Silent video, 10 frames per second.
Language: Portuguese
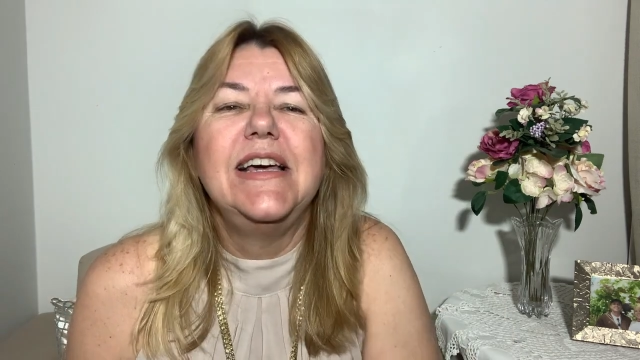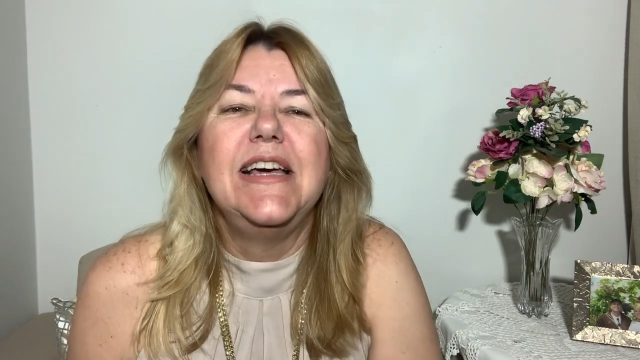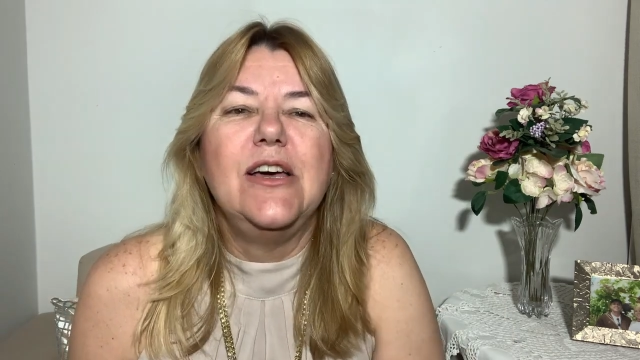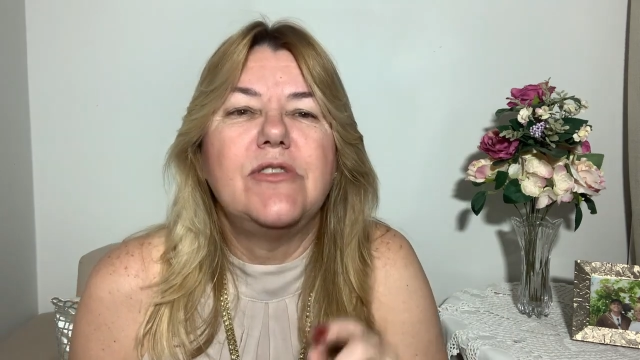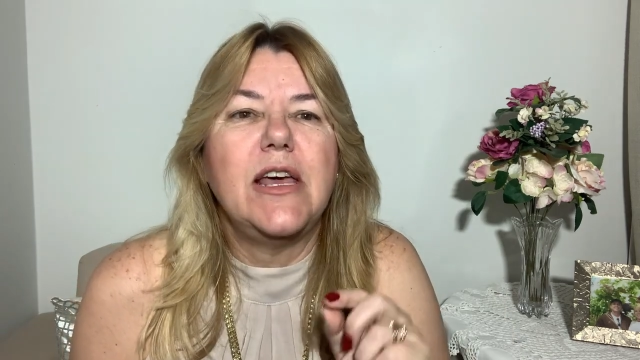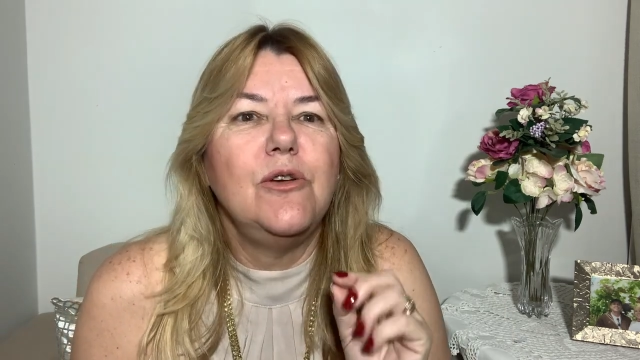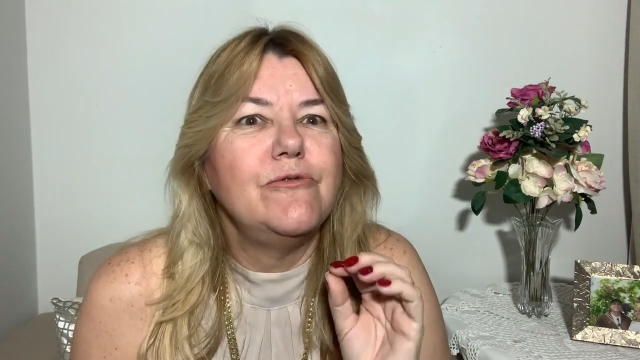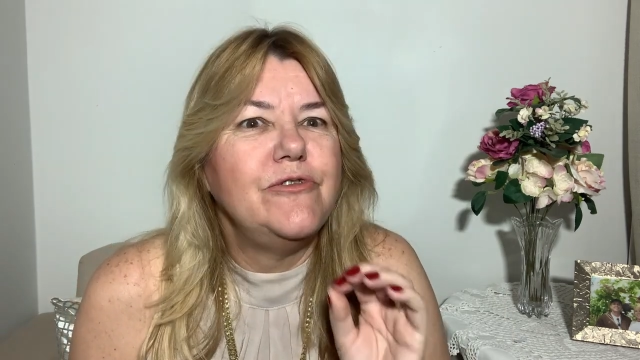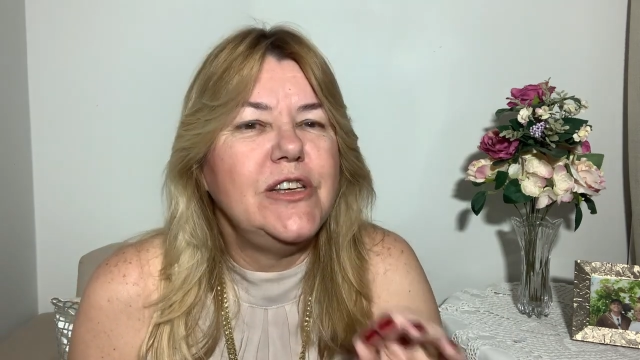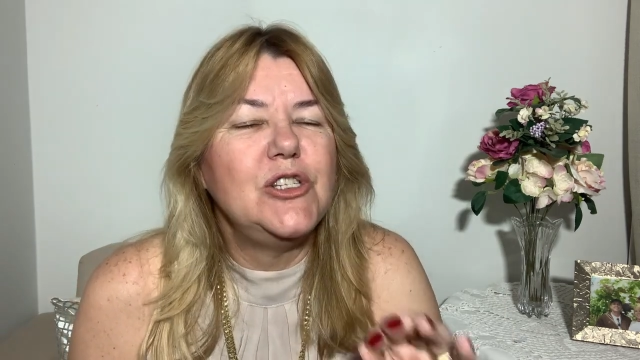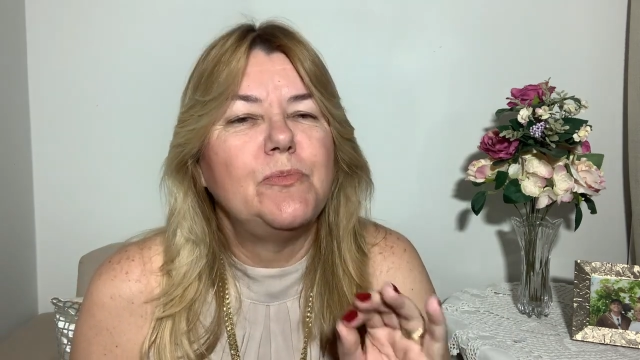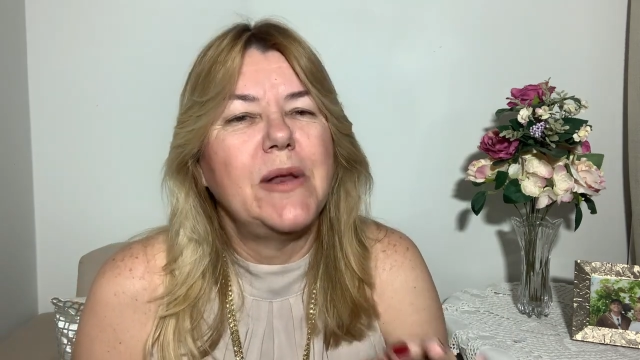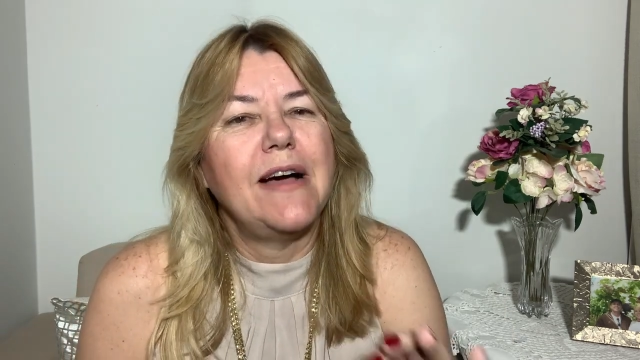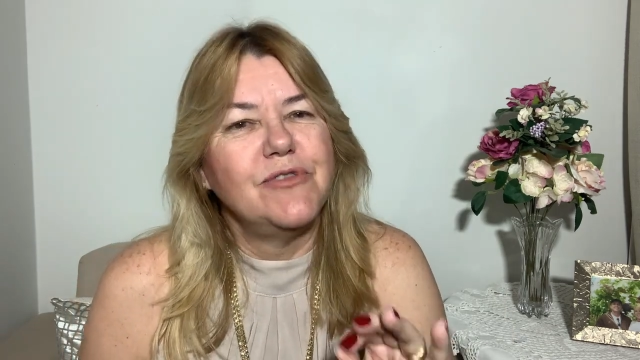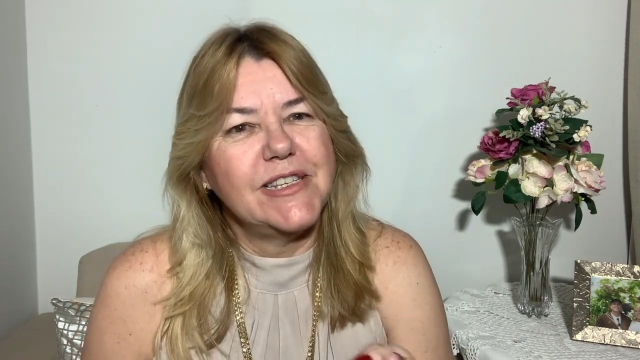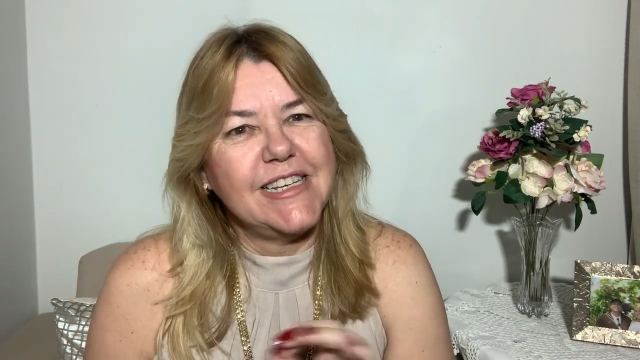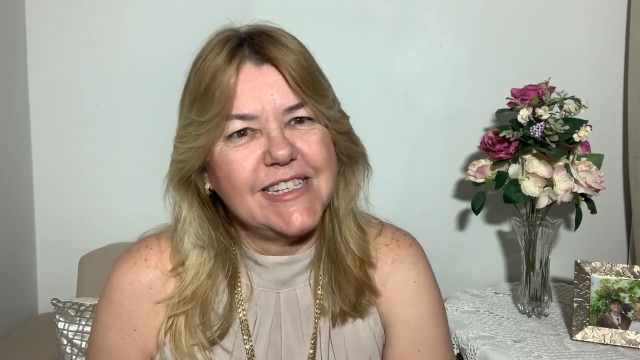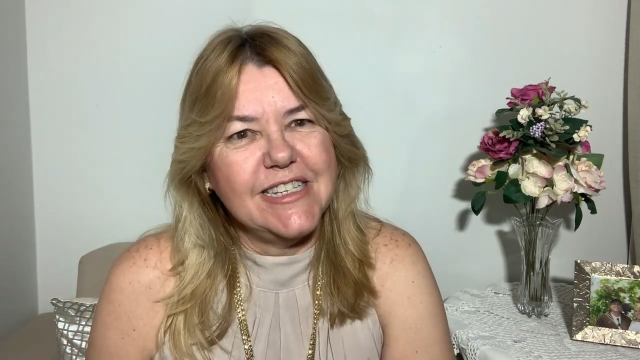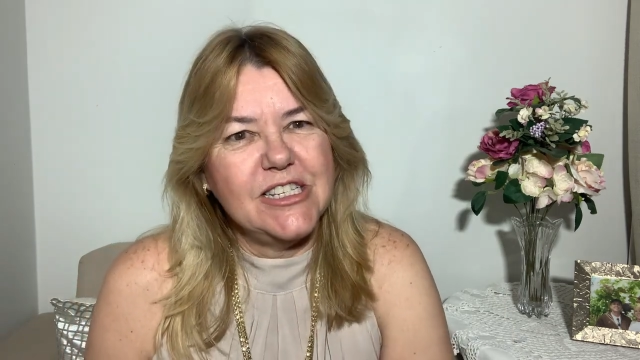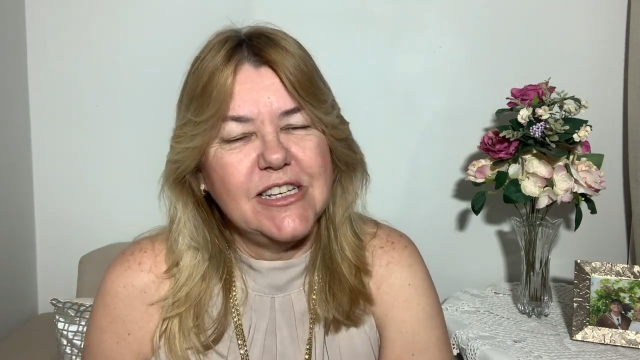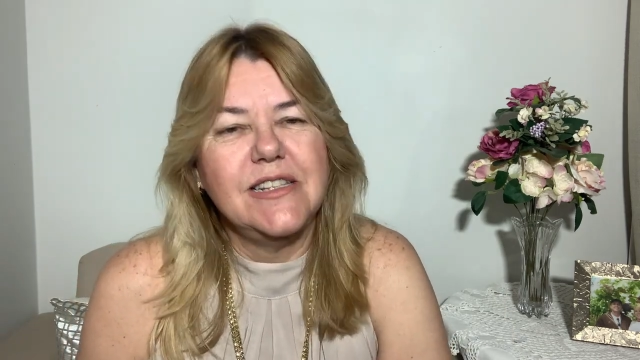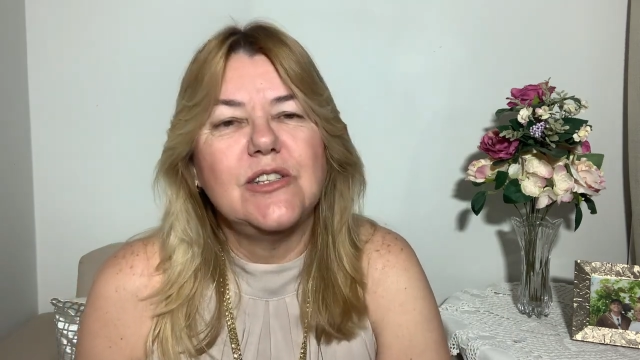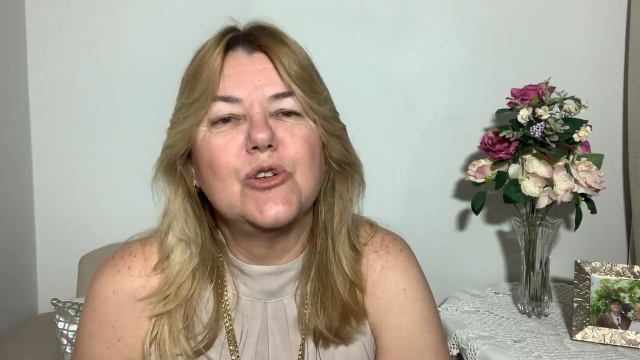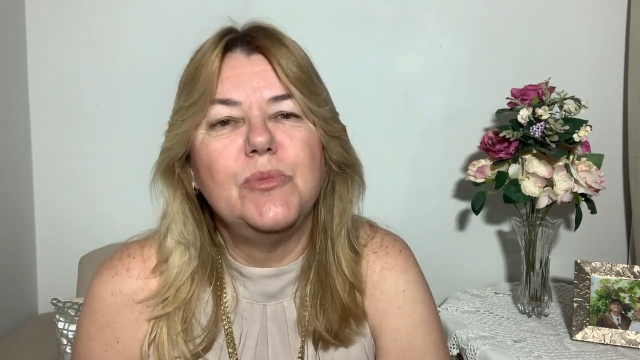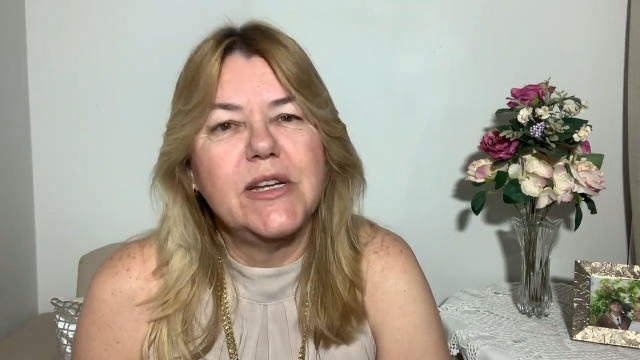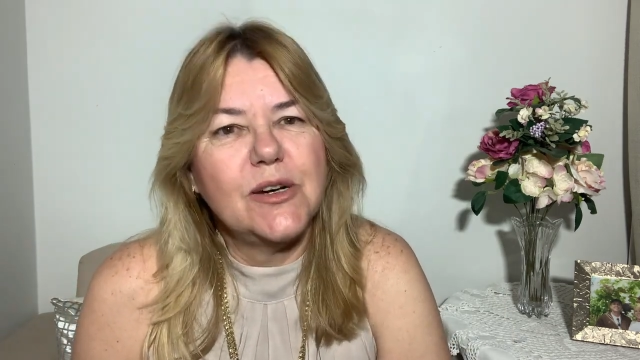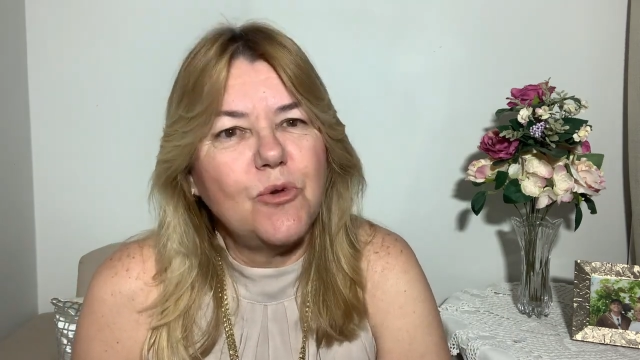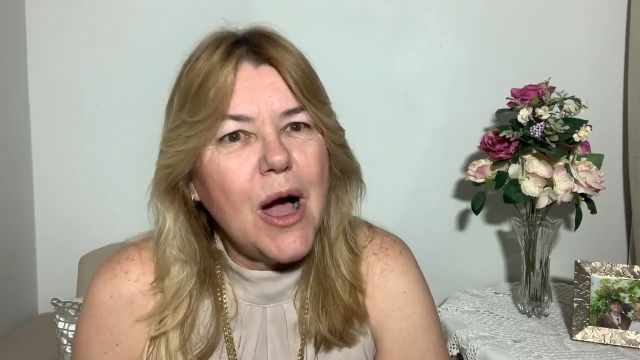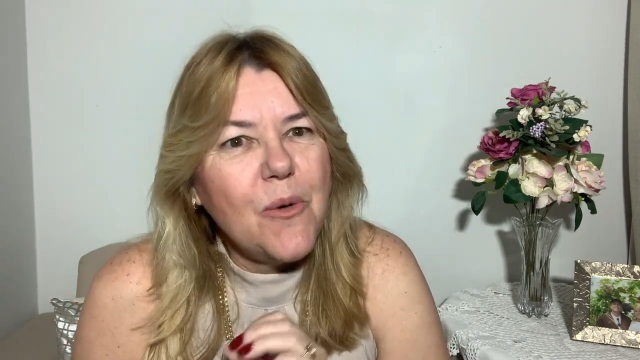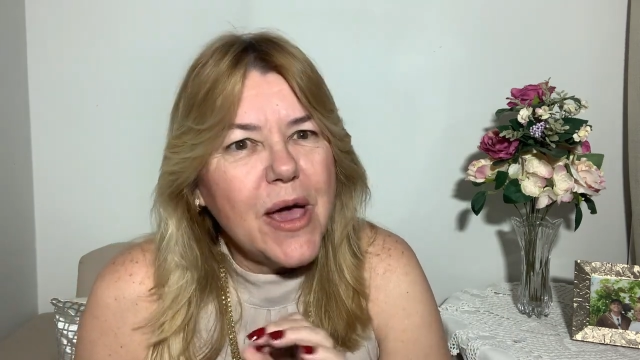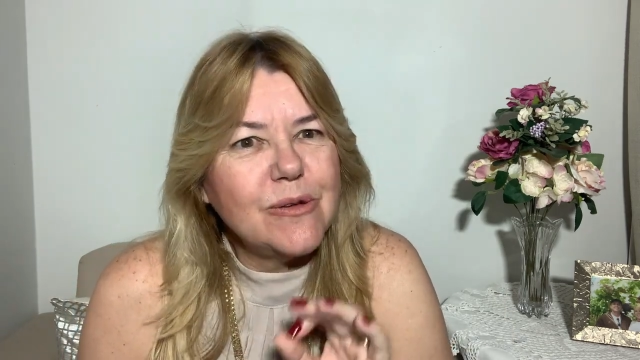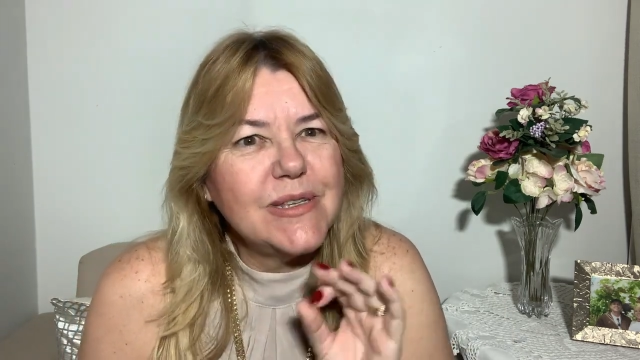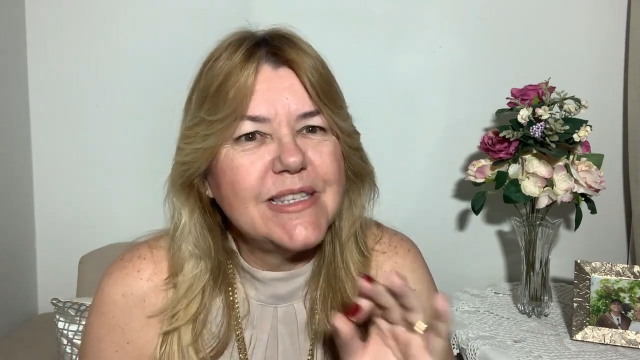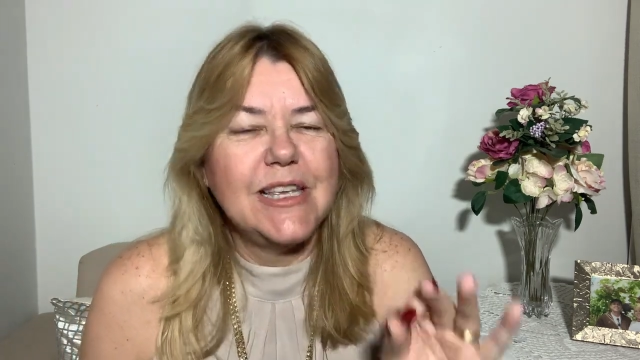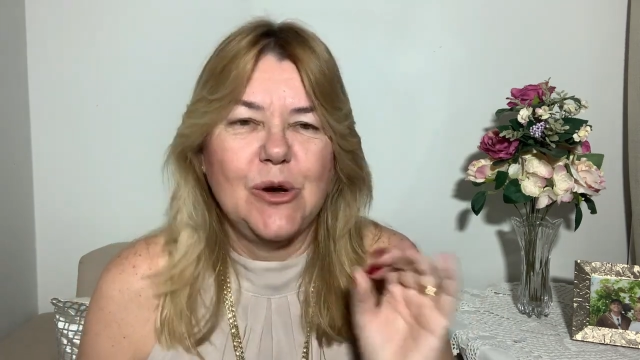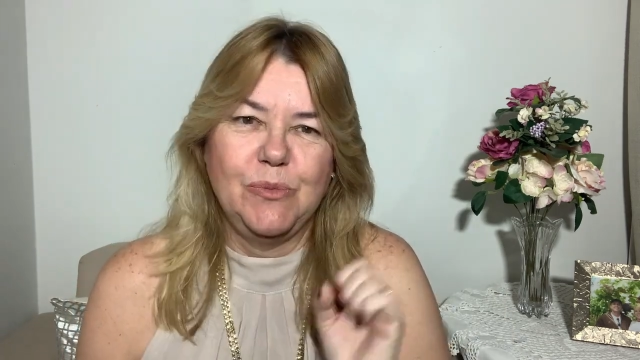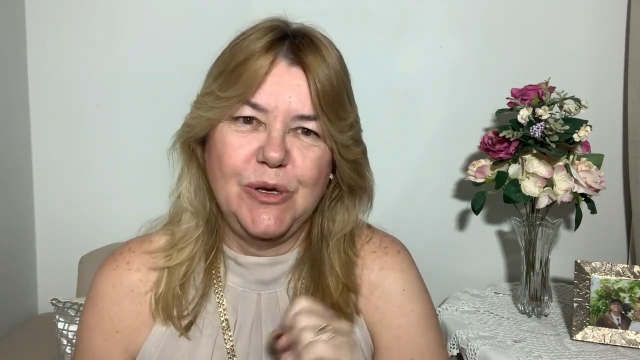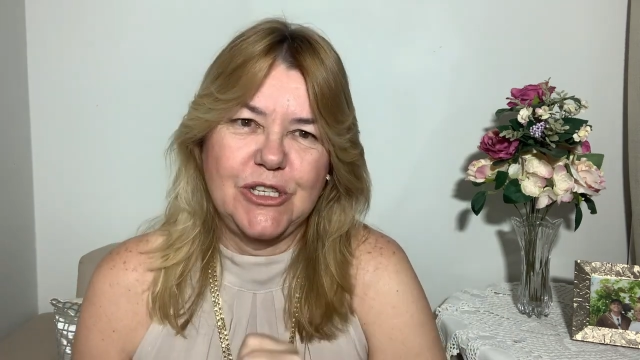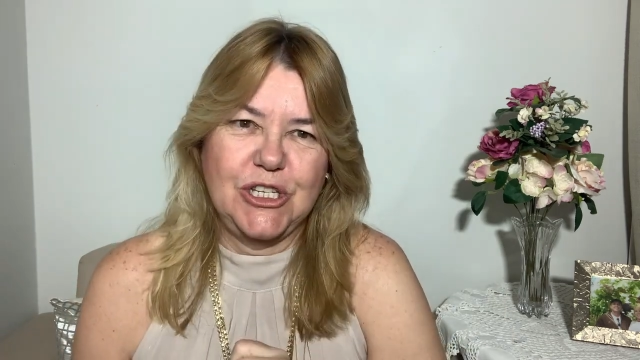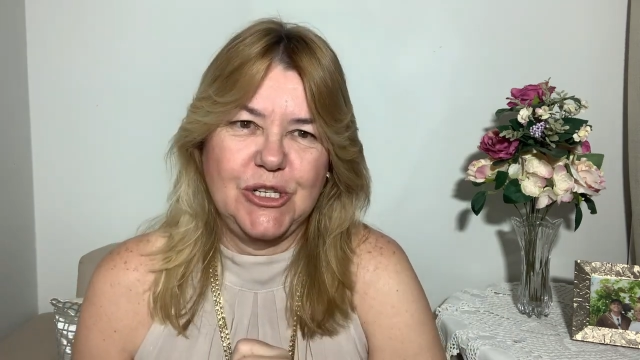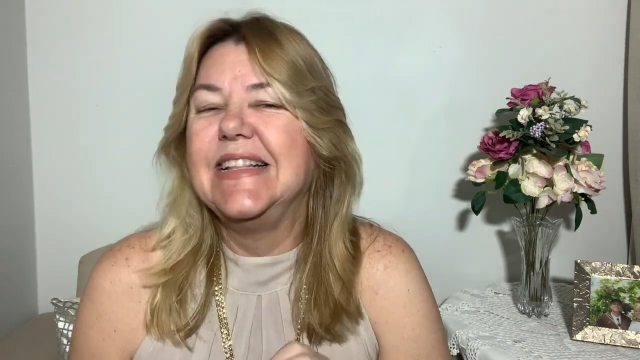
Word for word: eu tenho um vídeo para você assistir e descobrir qual é o seu biotipo.